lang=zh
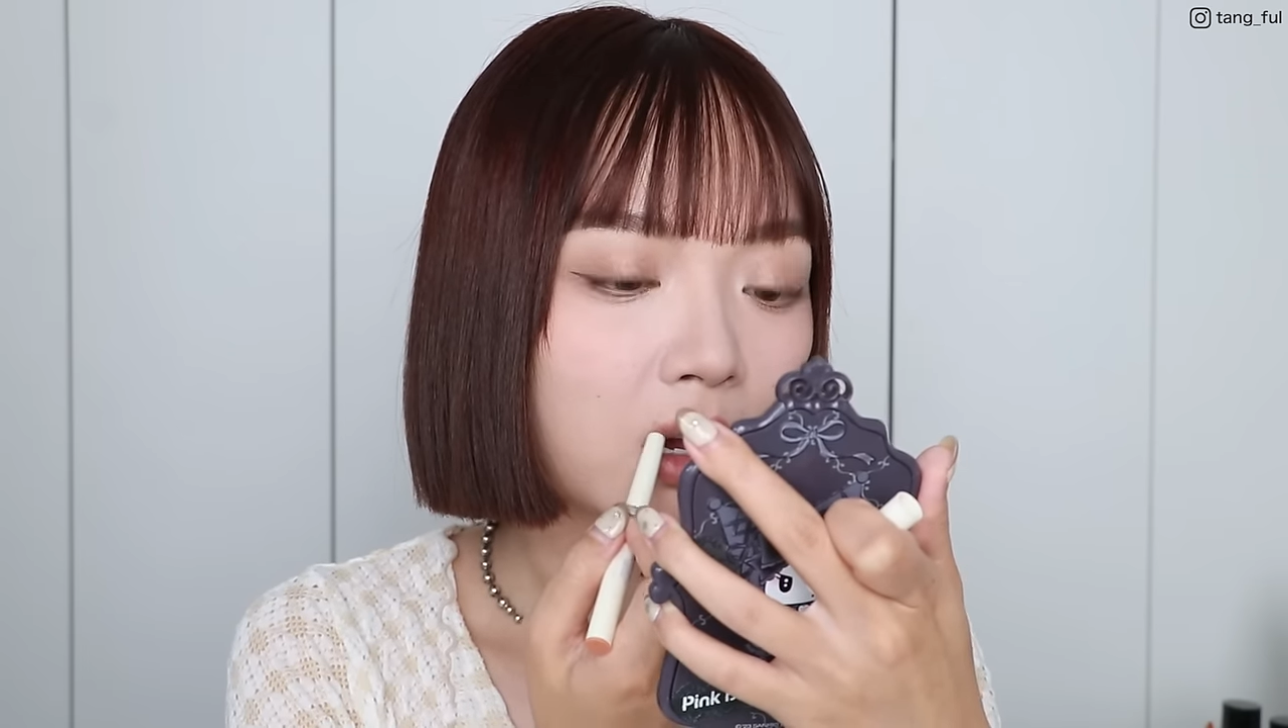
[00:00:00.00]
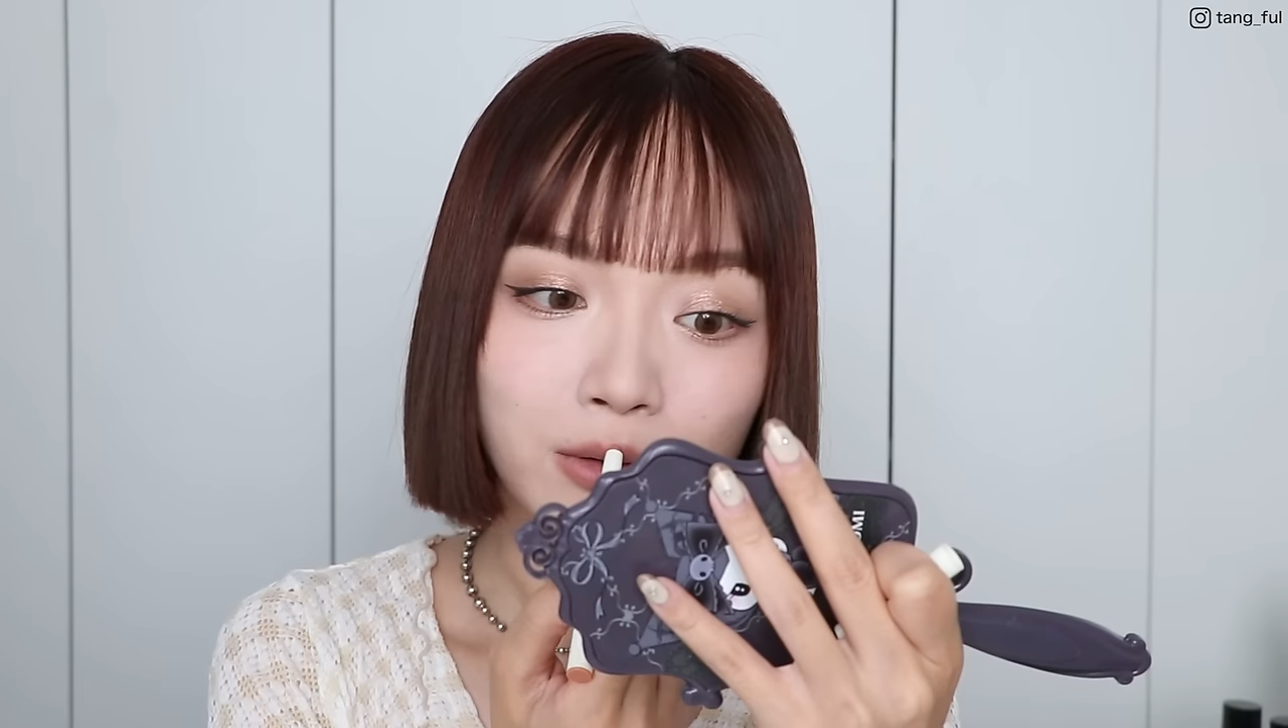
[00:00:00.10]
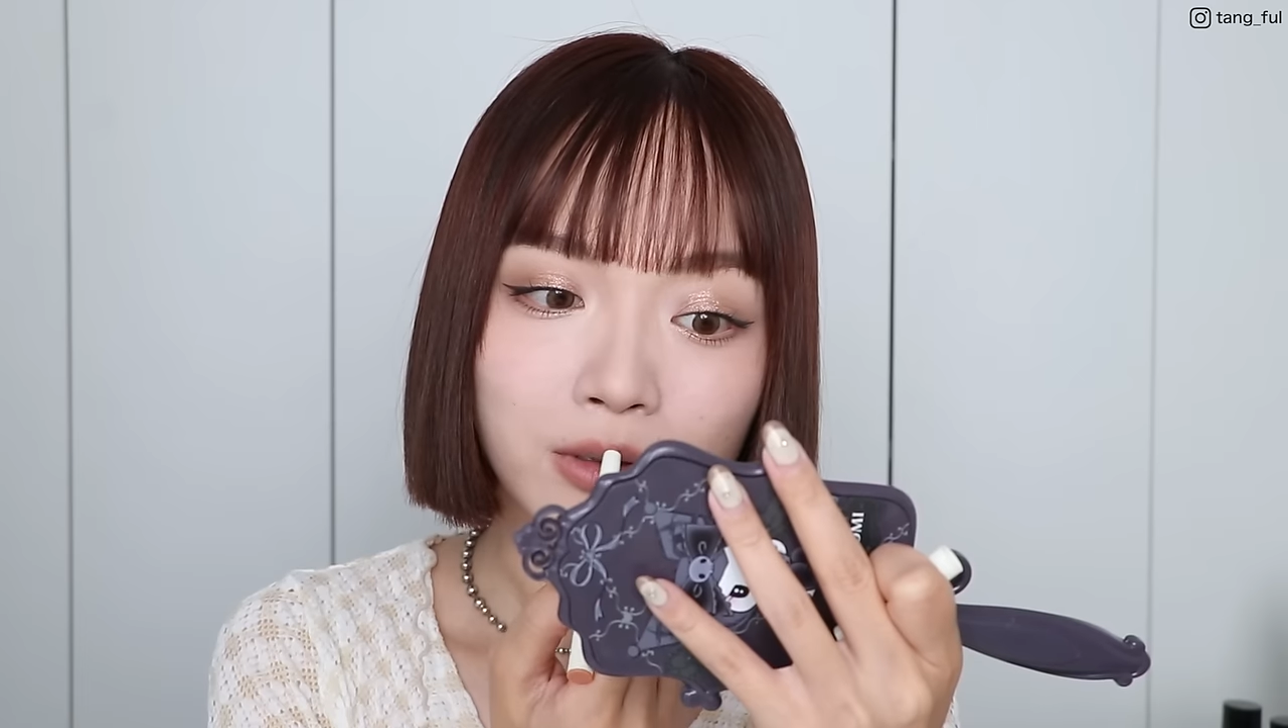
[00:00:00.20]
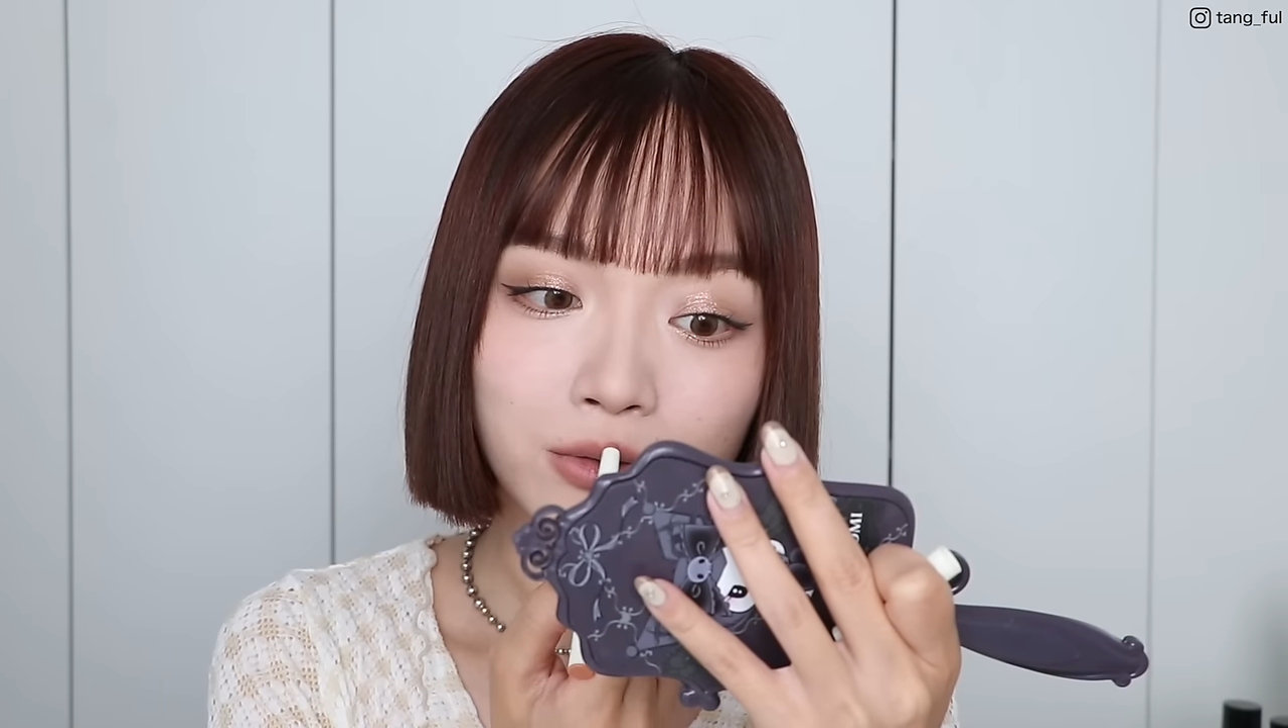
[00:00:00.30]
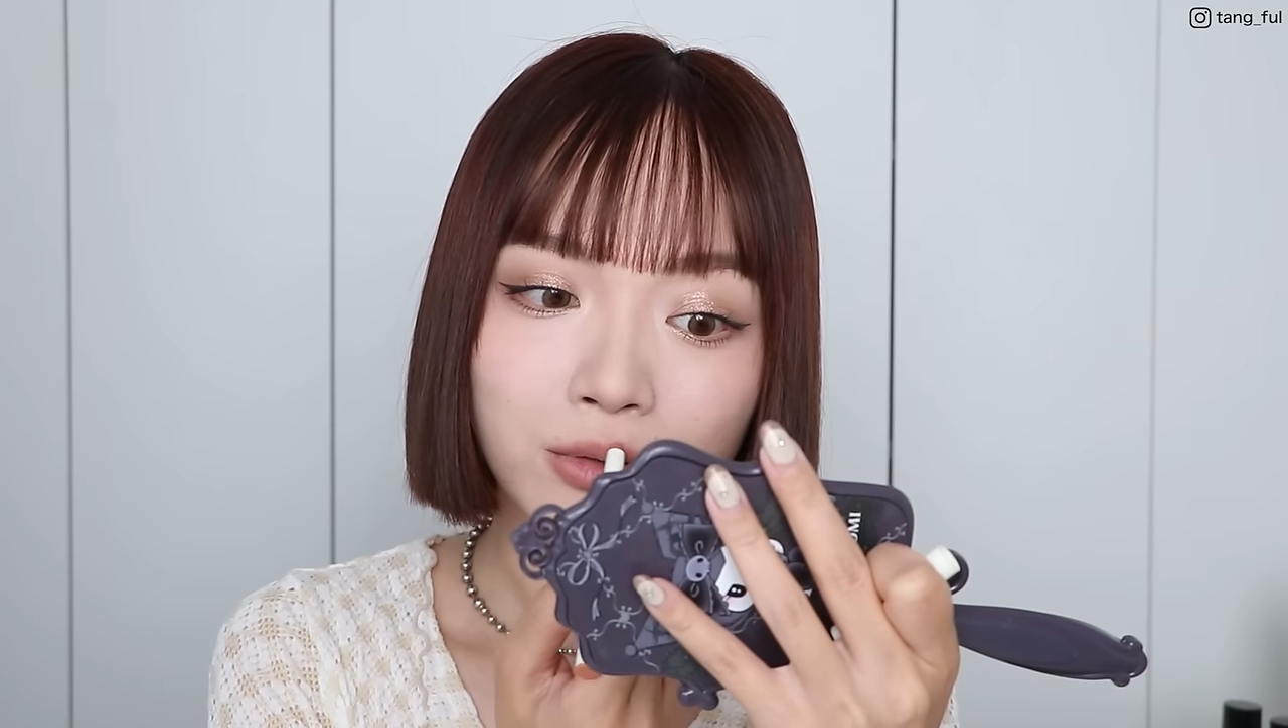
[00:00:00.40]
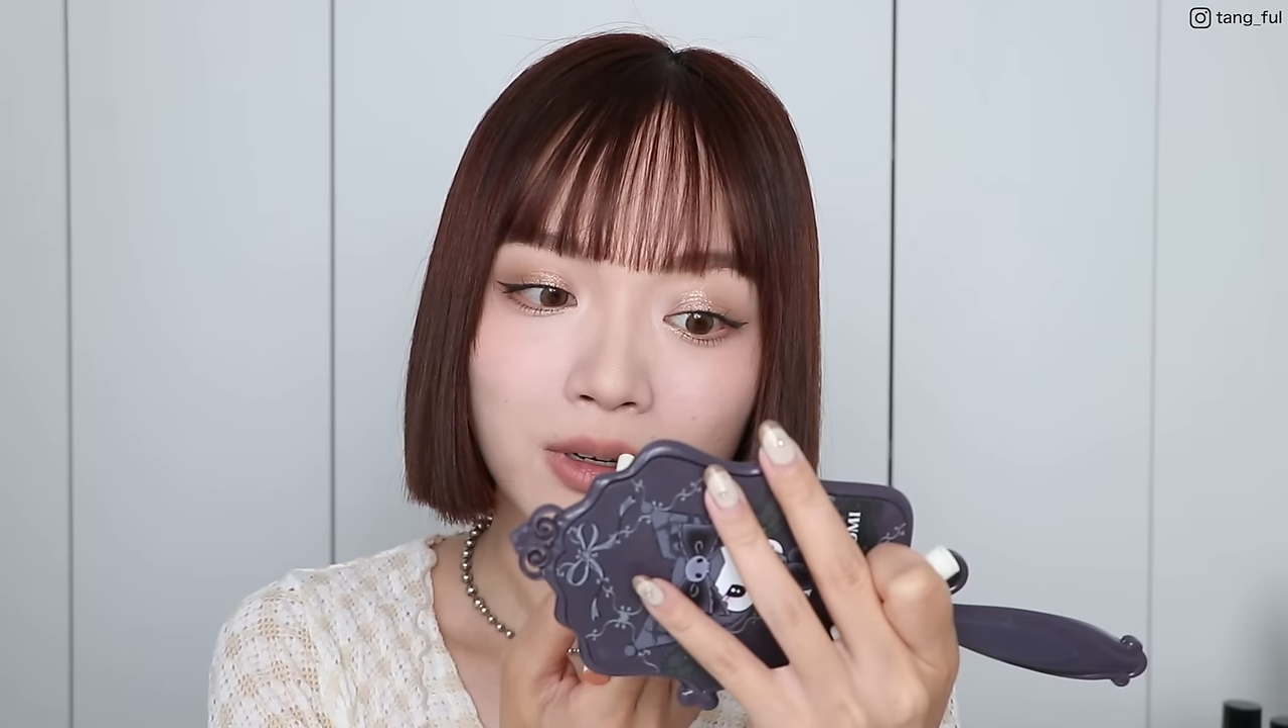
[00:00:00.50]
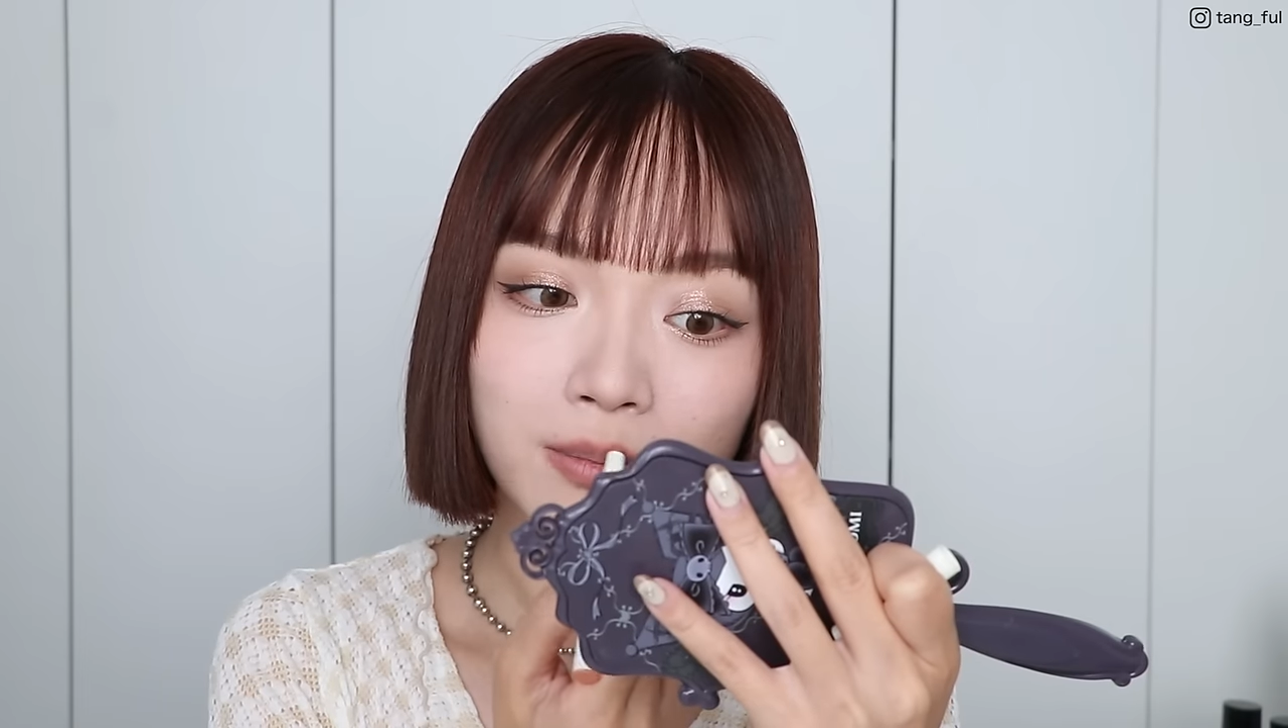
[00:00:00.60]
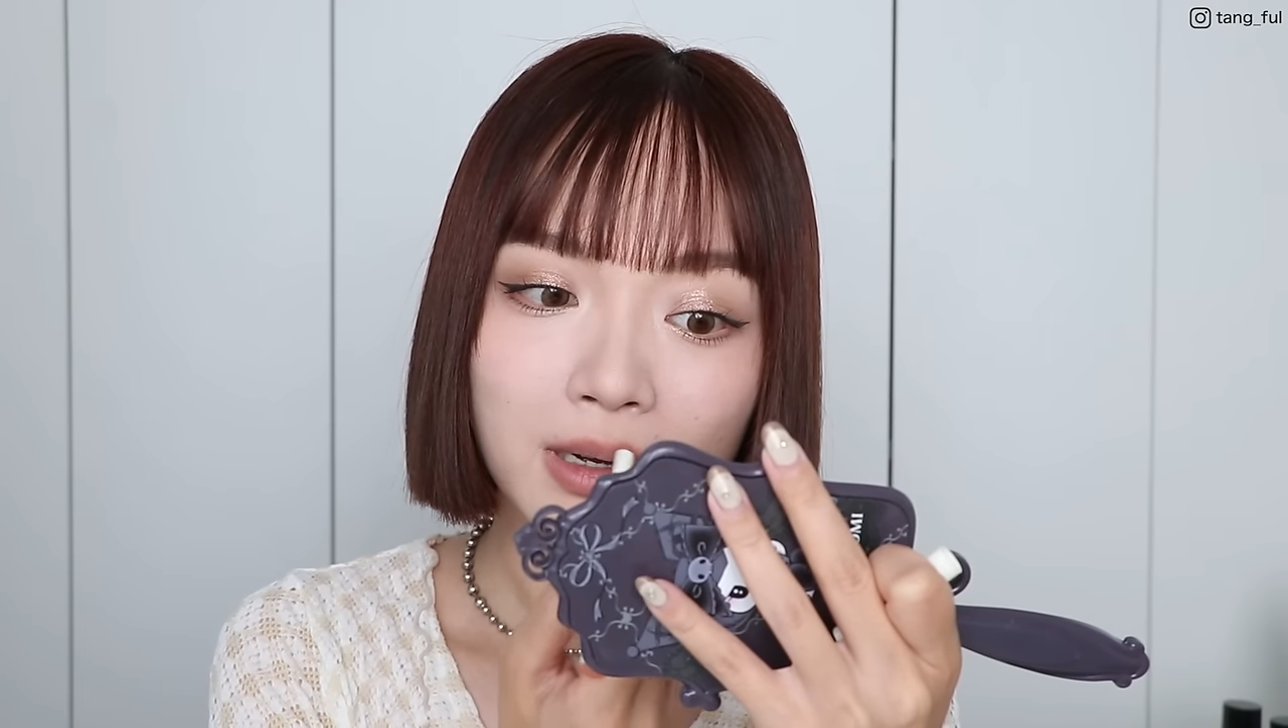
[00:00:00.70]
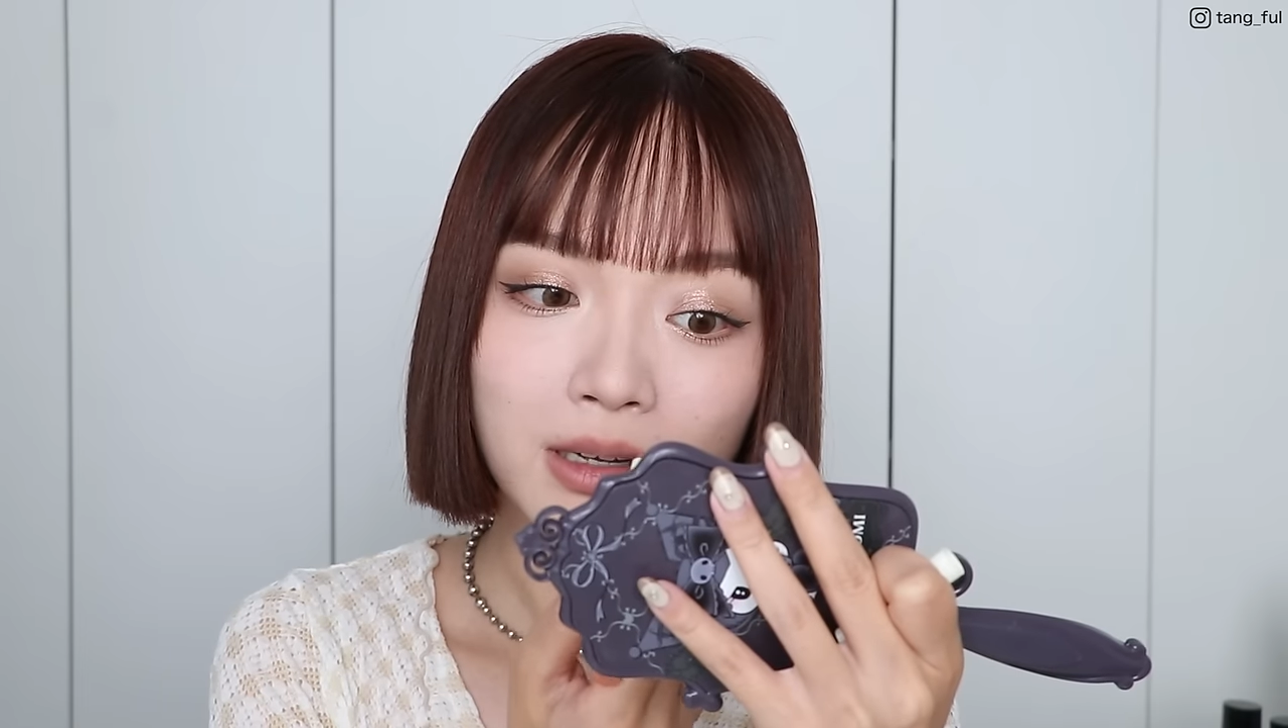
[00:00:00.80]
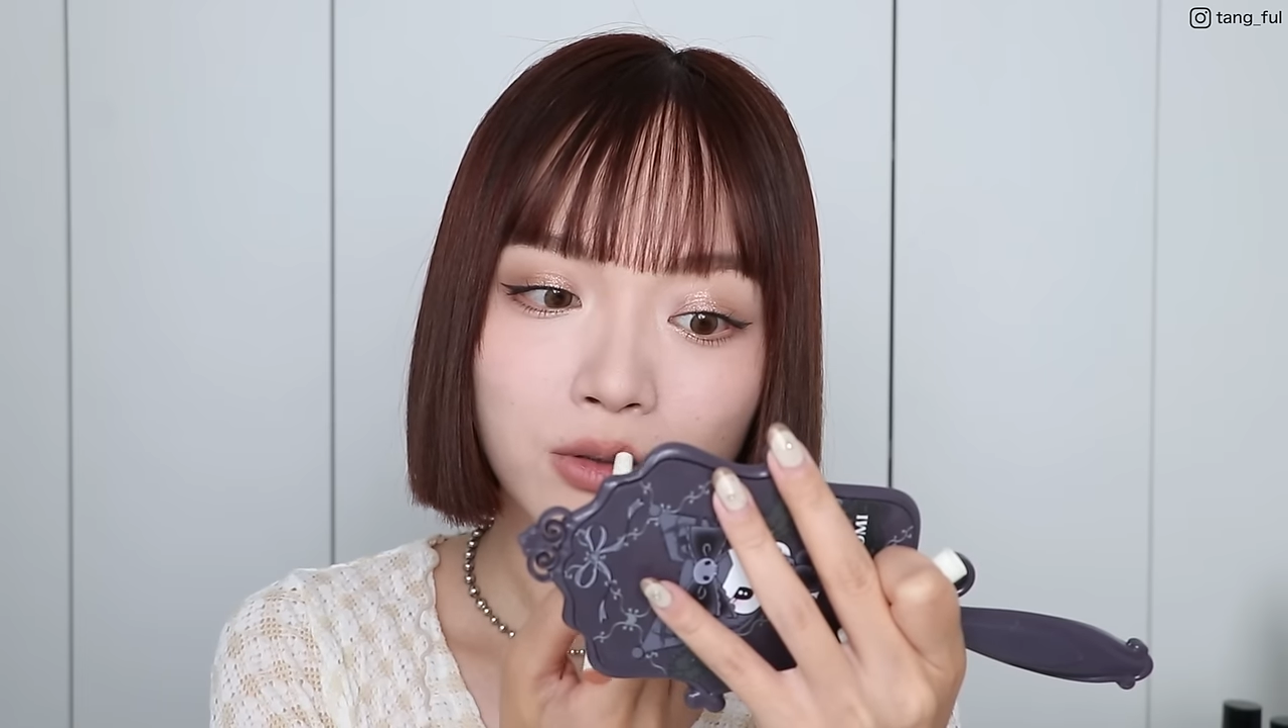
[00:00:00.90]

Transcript: 我的嘴巴